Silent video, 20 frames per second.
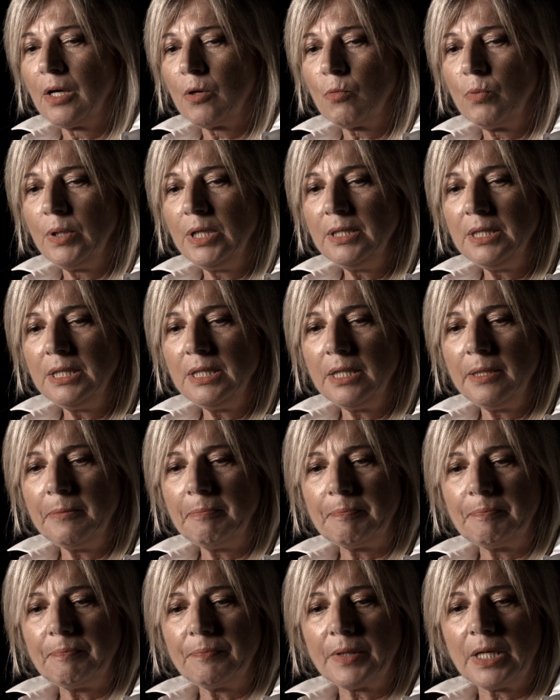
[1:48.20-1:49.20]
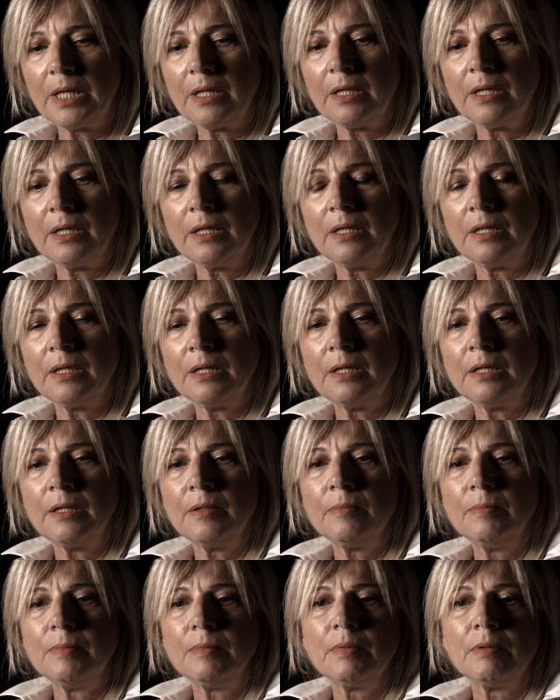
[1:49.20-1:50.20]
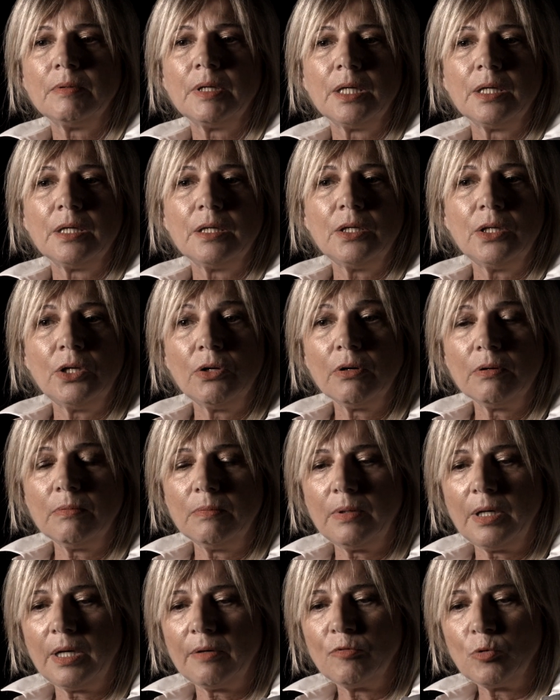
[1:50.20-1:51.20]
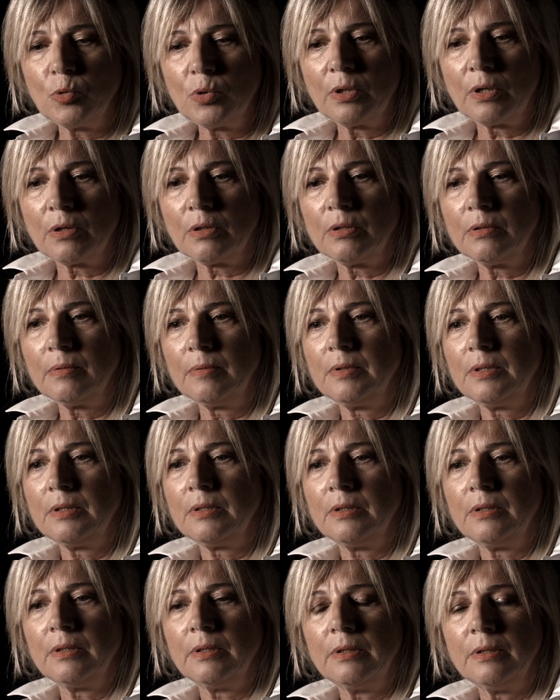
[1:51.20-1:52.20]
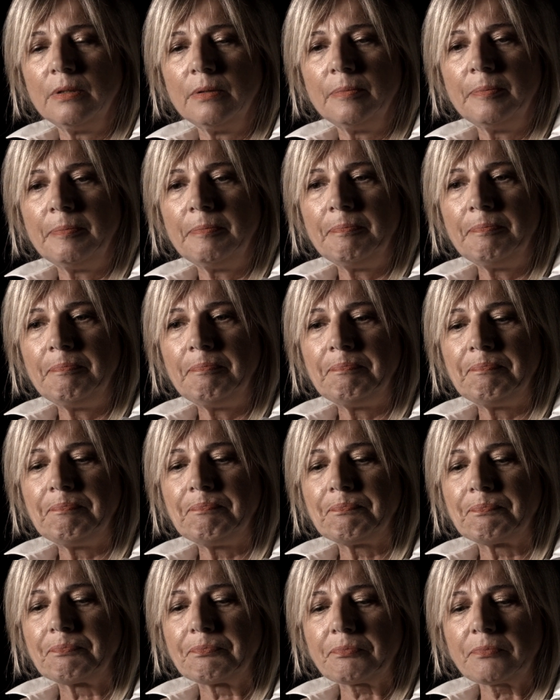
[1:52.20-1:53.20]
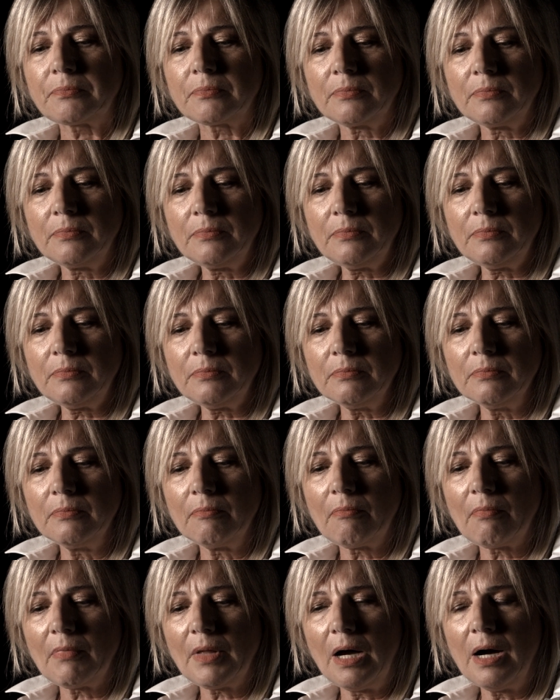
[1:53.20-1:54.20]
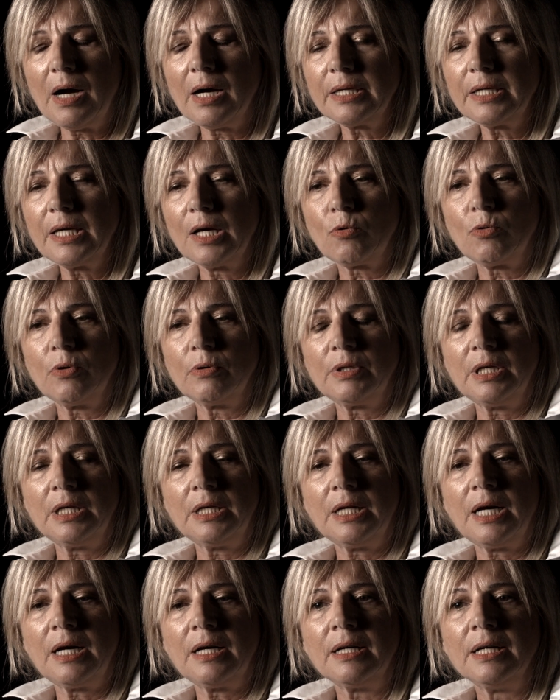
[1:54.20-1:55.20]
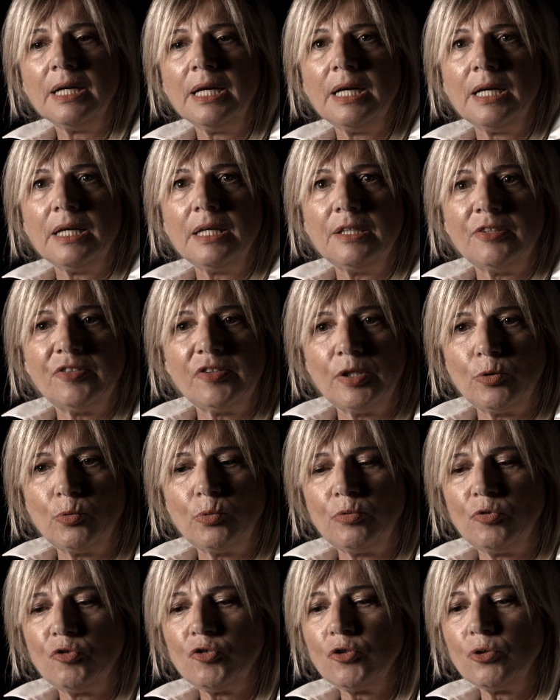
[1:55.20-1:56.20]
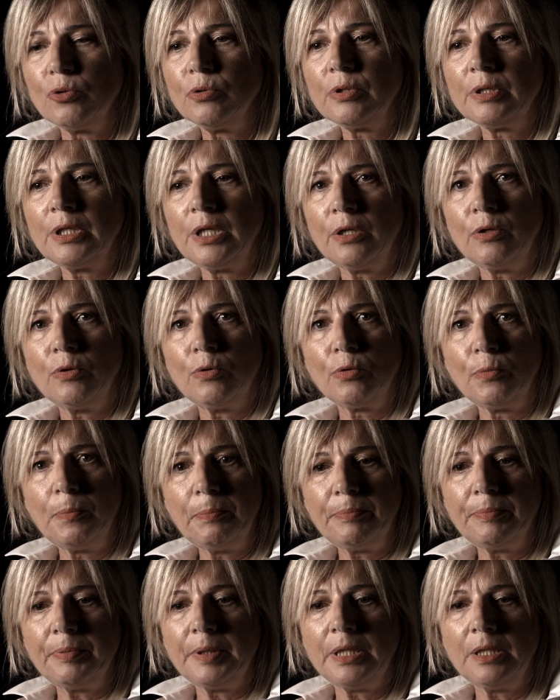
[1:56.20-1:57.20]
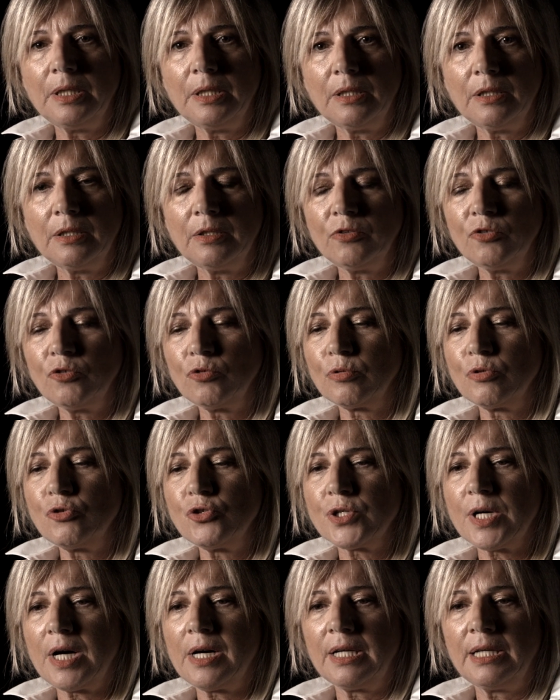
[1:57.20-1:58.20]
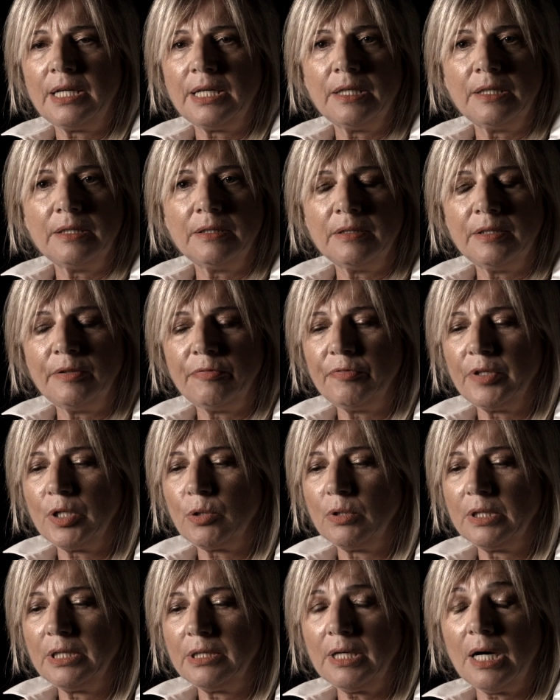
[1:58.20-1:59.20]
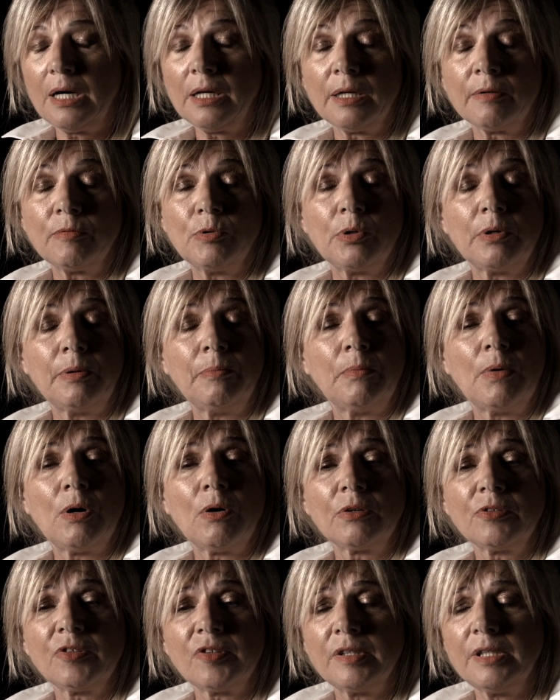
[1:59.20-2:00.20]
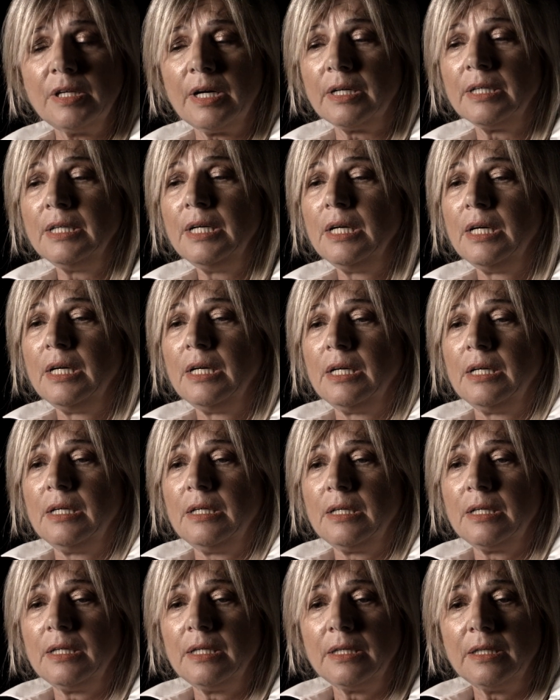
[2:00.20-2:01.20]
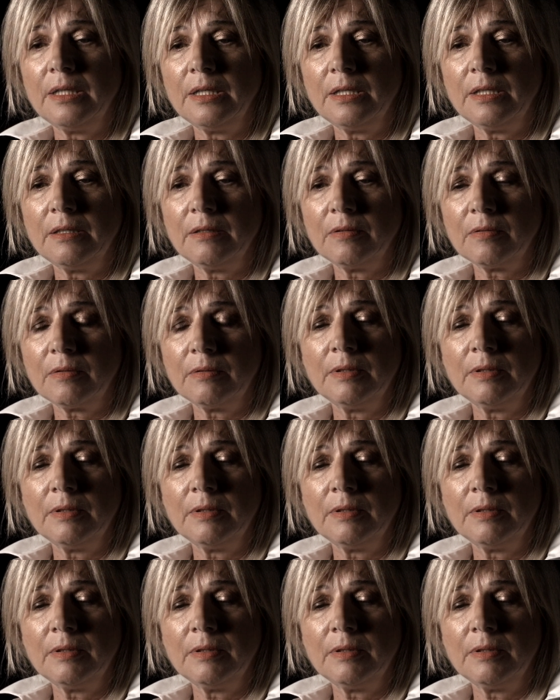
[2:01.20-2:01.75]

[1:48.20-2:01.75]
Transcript: Quindi eh, io lavoro... Ehm, anche con eh, istituzioni, gruppi sociali in difficoltà, lavoro in Bosnia, eh,